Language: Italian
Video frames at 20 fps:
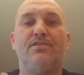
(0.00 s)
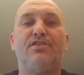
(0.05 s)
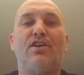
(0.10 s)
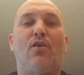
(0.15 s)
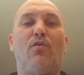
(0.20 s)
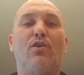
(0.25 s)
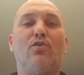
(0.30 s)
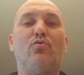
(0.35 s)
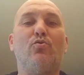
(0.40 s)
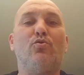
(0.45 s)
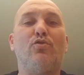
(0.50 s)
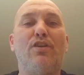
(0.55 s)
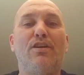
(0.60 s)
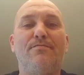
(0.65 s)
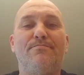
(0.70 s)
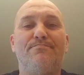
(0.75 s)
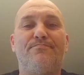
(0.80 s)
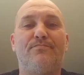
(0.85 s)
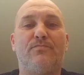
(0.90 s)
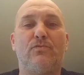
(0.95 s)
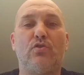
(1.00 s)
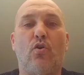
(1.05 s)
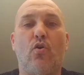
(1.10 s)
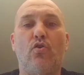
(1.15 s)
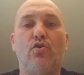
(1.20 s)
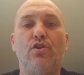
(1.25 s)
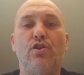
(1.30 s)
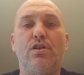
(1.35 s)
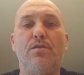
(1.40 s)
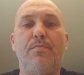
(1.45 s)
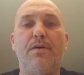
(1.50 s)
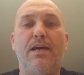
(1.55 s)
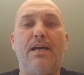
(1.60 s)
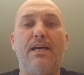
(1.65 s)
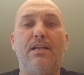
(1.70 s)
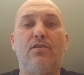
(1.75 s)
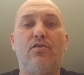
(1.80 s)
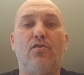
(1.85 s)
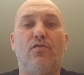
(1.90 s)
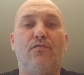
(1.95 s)
Ciao a tutti, sono Gigi
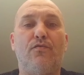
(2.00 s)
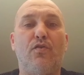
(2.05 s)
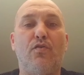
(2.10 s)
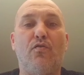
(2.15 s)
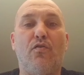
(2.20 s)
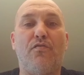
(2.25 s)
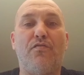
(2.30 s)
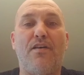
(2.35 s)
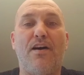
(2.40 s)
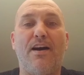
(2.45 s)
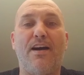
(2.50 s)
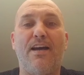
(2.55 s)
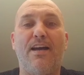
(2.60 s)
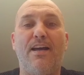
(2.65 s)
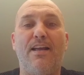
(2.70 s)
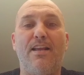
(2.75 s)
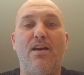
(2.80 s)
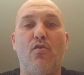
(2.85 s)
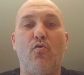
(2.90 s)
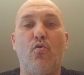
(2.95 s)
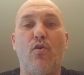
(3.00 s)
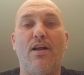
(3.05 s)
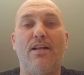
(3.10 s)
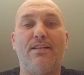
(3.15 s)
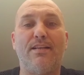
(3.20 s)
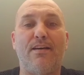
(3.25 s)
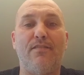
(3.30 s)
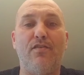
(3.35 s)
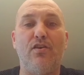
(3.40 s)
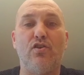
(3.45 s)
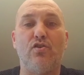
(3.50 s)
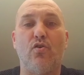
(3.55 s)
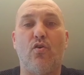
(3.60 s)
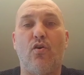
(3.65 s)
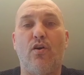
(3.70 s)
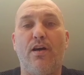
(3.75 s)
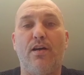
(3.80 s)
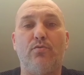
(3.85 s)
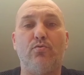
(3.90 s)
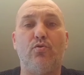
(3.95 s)
Beghetto, volevo fare gli auguri al
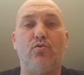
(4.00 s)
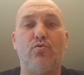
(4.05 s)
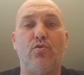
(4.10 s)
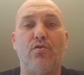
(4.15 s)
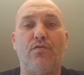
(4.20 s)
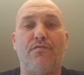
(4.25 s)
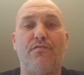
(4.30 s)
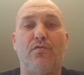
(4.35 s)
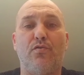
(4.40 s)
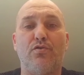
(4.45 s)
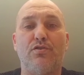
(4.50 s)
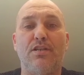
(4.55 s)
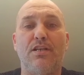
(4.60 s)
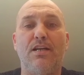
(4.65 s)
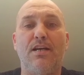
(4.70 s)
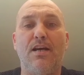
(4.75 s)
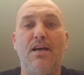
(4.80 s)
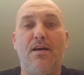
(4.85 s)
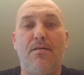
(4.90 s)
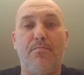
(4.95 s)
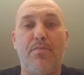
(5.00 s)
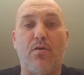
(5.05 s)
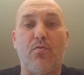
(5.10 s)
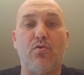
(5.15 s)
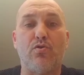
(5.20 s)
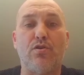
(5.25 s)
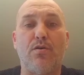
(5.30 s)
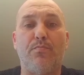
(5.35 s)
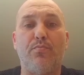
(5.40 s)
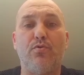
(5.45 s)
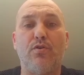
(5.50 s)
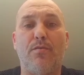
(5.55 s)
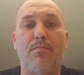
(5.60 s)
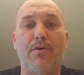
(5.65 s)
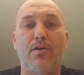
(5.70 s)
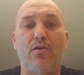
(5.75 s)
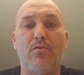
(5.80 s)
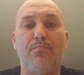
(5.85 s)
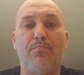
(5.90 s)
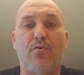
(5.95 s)
Treviso e a tutti i suoi tifosi per questo
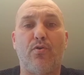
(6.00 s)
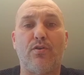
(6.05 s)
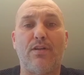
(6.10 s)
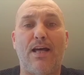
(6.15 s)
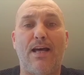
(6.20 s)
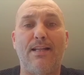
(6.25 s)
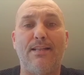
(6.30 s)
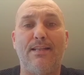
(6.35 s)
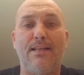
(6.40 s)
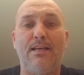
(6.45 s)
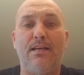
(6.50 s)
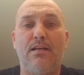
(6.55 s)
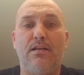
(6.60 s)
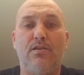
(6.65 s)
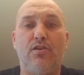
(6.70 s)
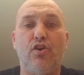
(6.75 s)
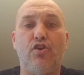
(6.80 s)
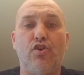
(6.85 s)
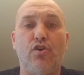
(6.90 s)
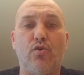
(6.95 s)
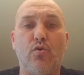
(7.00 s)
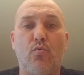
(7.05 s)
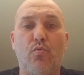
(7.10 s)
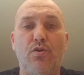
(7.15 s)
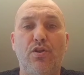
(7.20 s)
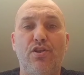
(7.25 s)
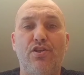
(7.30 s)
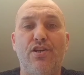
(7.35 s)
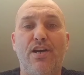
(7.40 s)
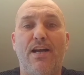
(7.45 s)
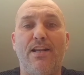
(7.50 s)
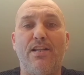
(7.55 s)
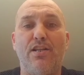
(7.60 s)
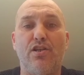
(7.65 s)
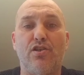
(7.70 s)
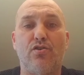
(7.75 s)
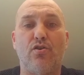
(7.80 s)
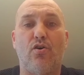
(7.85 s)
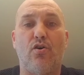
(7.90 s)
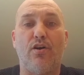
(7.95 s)
appuntamento importante di 115 anni
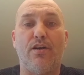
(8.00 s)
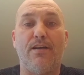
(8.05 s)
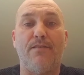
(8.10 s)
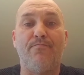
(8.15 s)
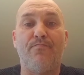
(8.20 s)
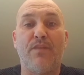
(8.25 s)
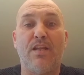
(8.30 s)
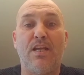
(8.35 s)
di storia.